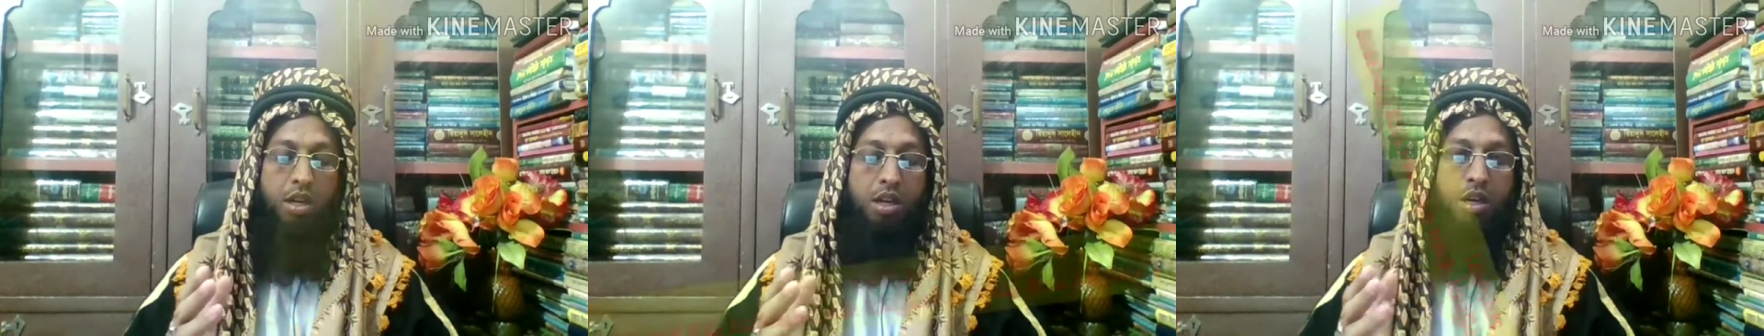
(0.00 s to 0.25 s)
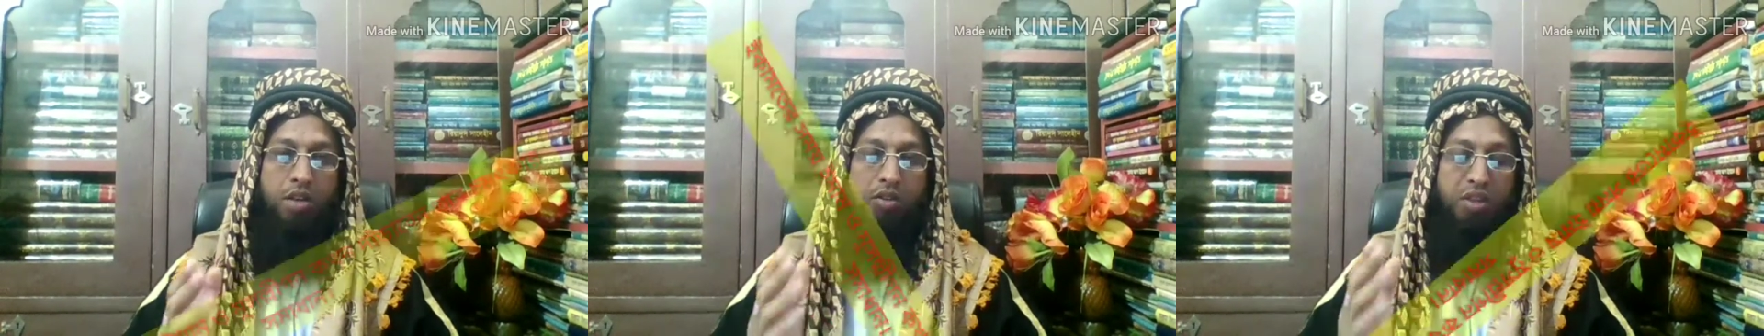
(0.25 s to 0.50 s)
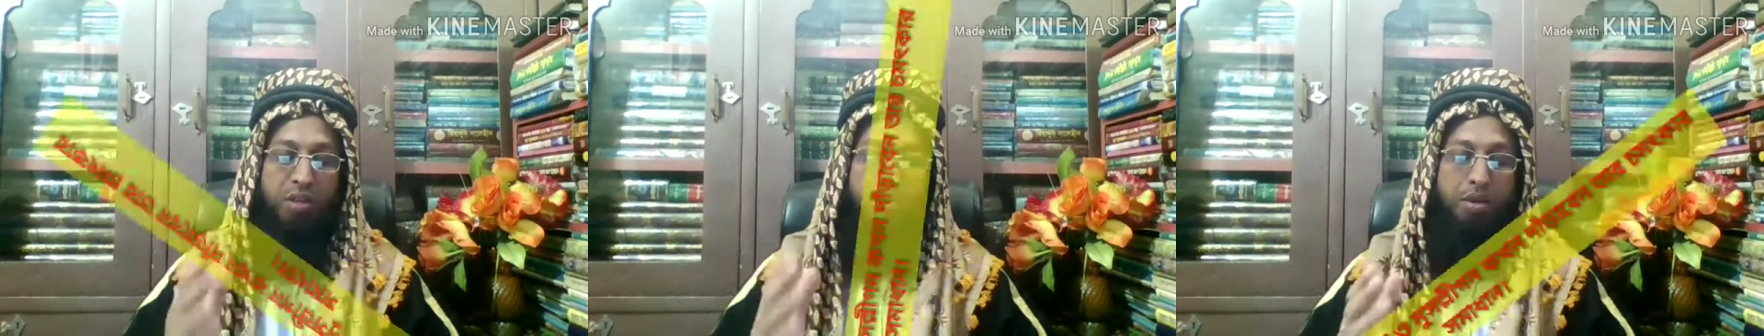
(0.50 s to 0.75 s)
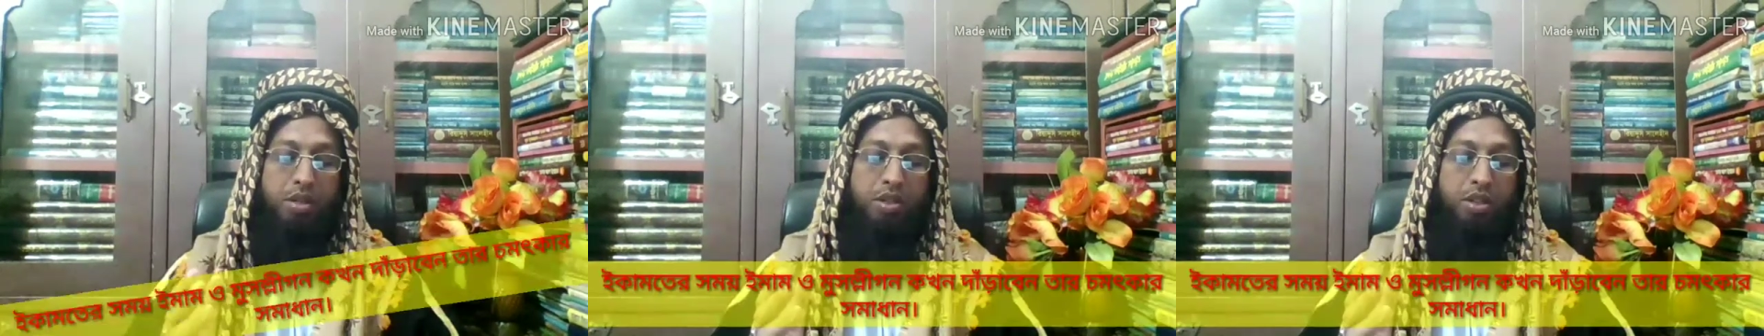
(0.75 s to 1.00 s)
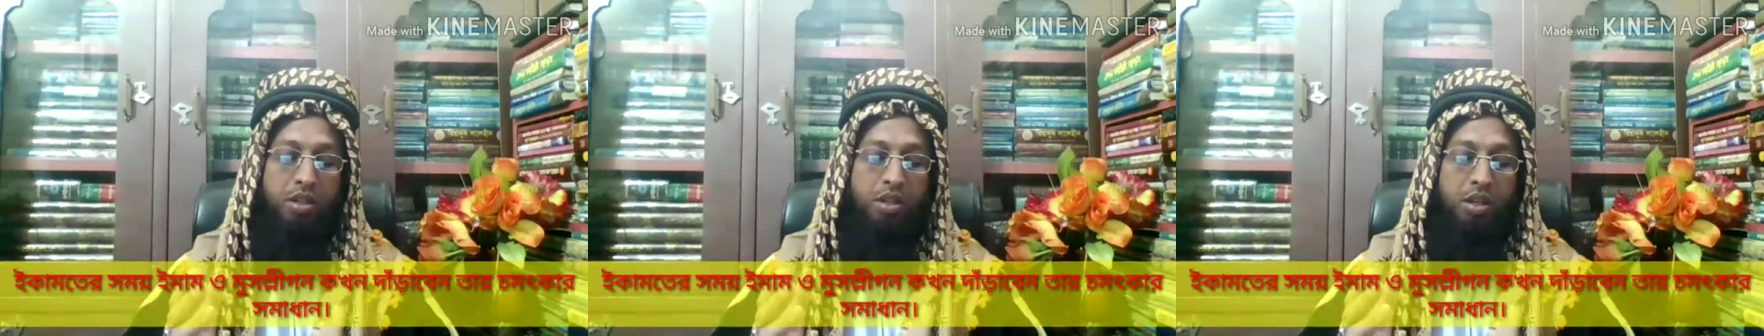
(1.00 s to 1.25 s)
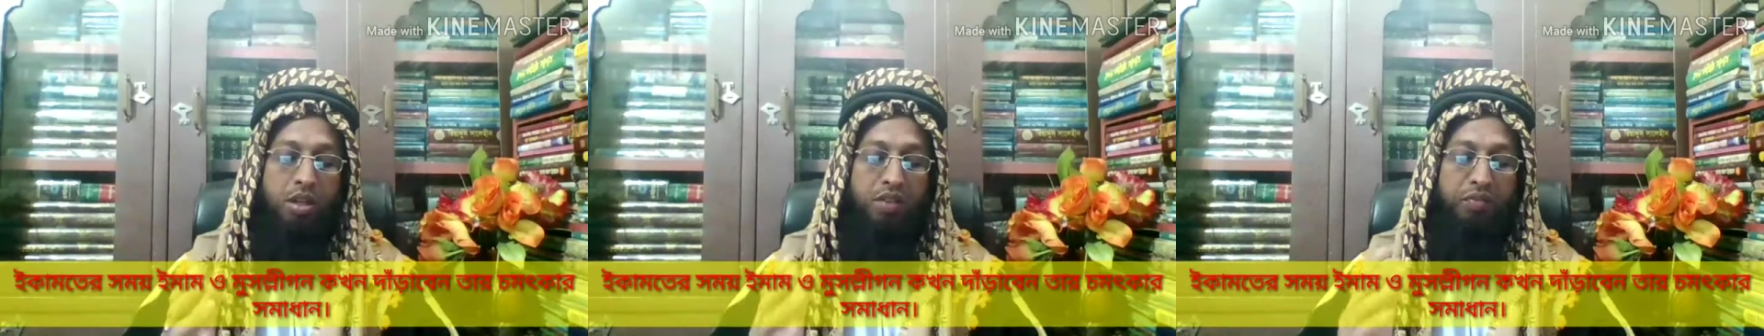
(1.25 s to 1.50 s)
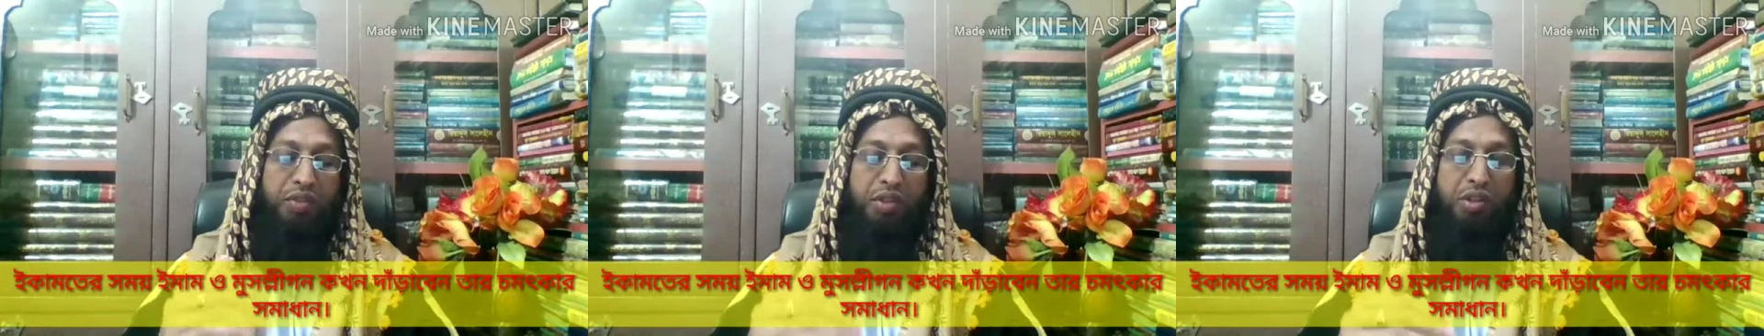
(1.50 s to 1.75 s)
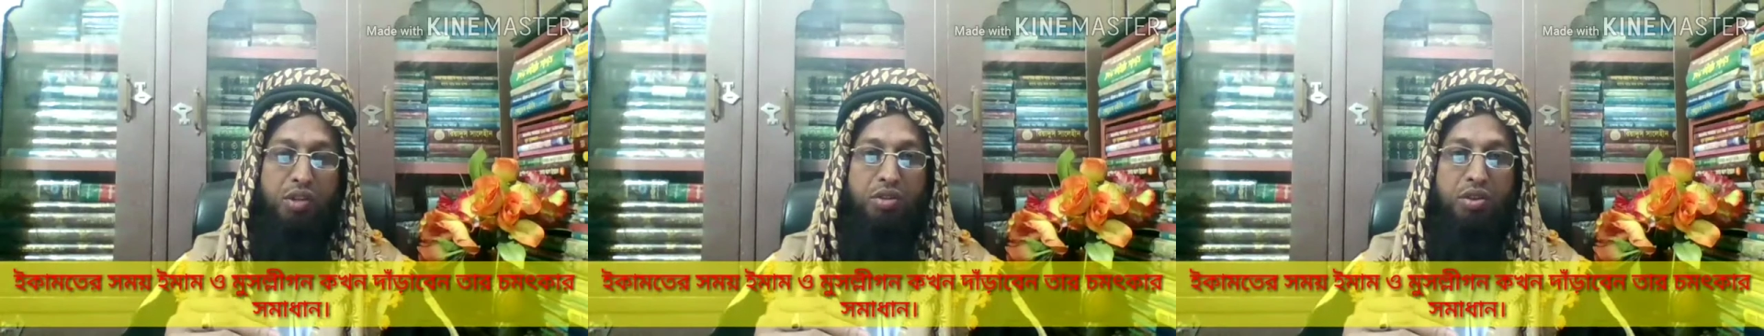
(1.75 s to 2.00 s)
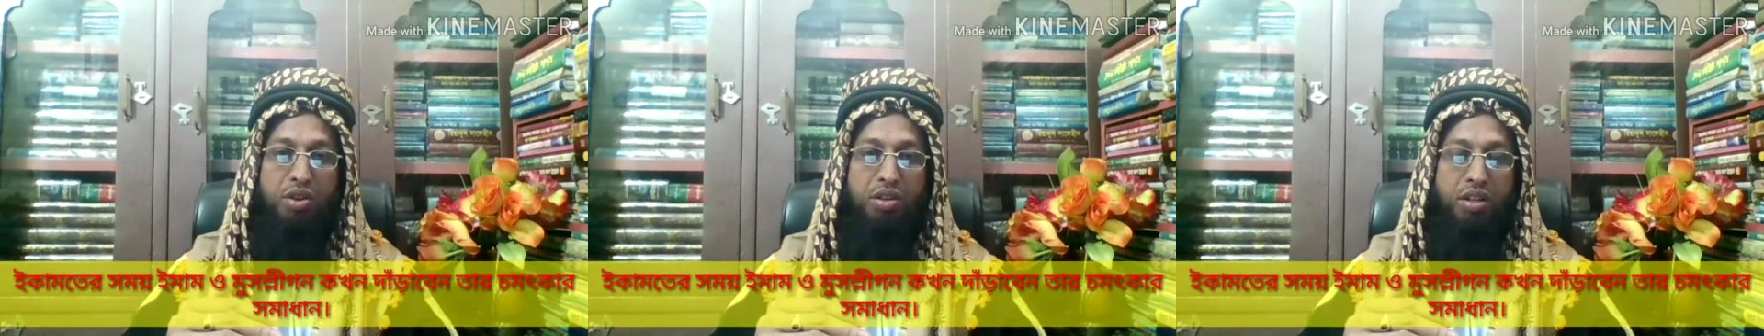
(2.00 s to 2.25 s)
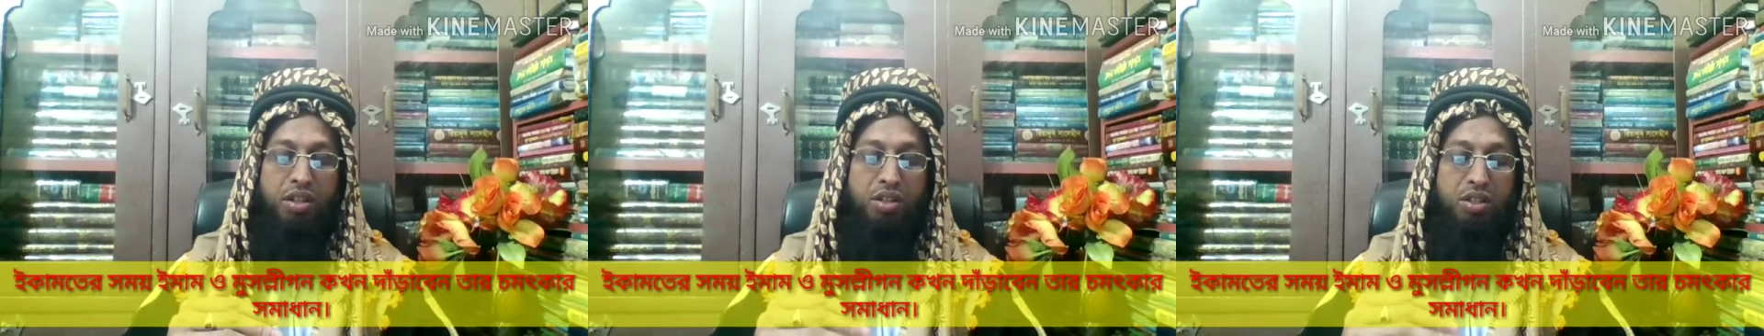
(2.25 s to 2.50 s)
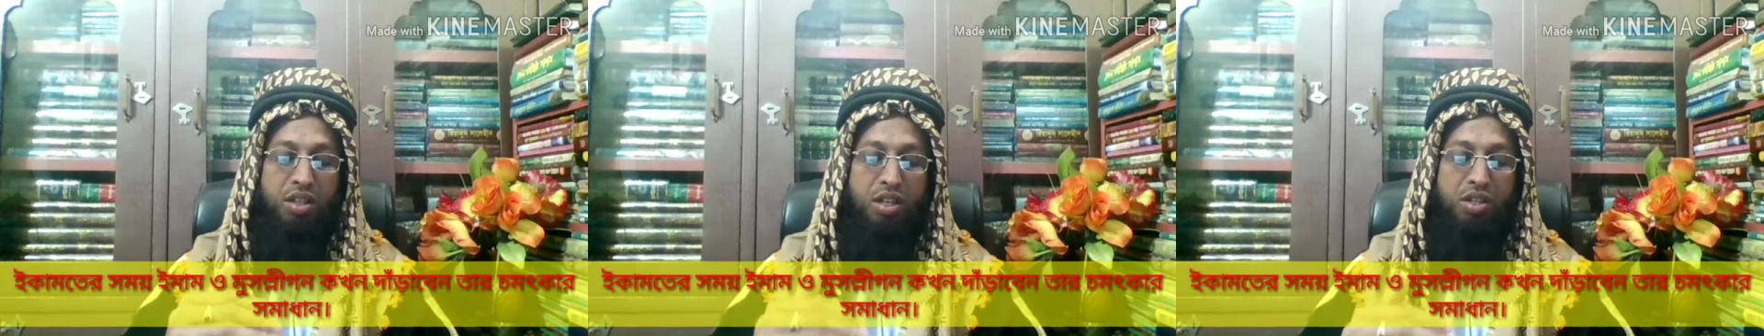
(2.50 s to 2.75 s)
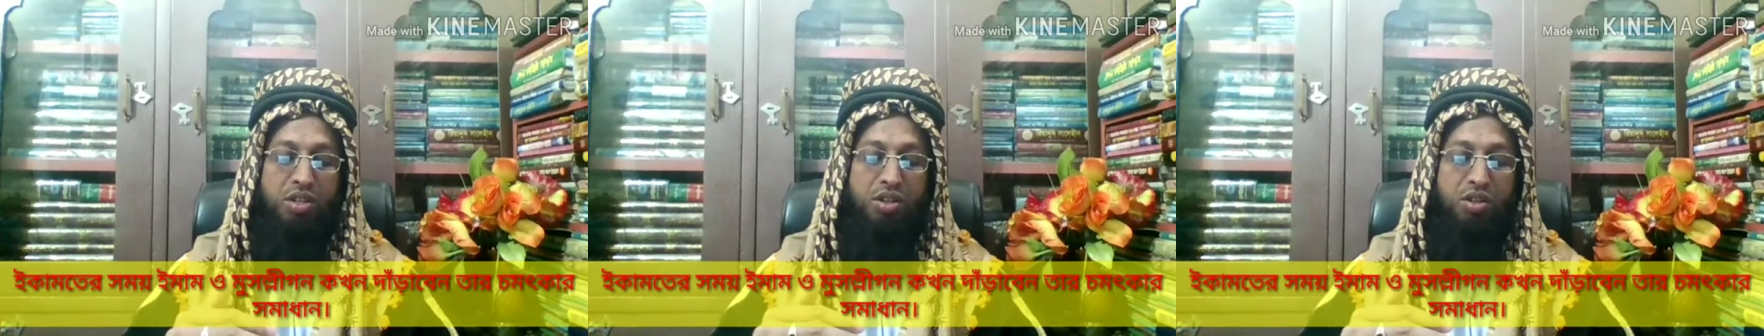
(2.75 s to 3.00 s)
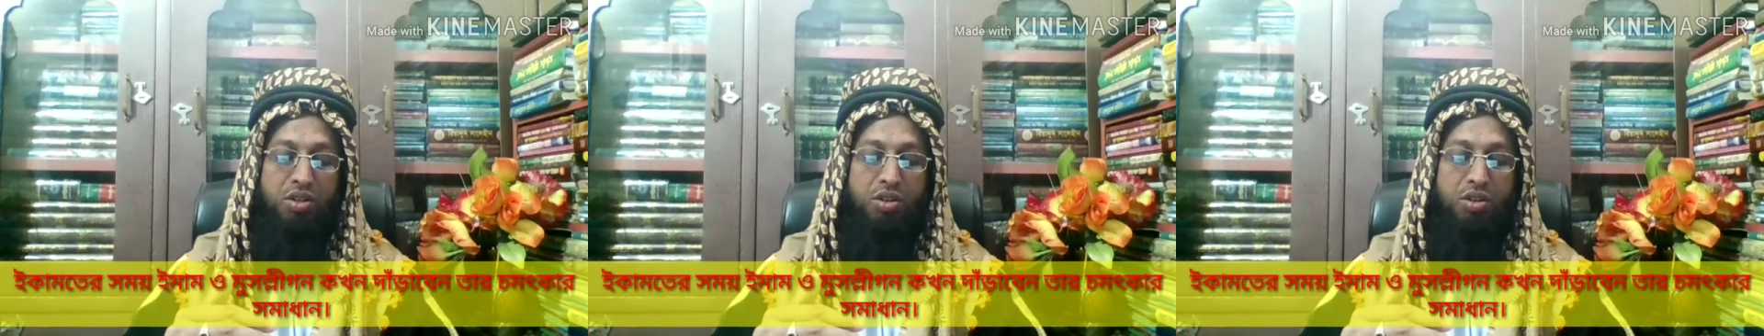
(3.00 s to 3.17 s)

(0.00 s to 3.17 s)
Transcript: তিরমিজি দ্বিতীয় খণ্ডের চার শত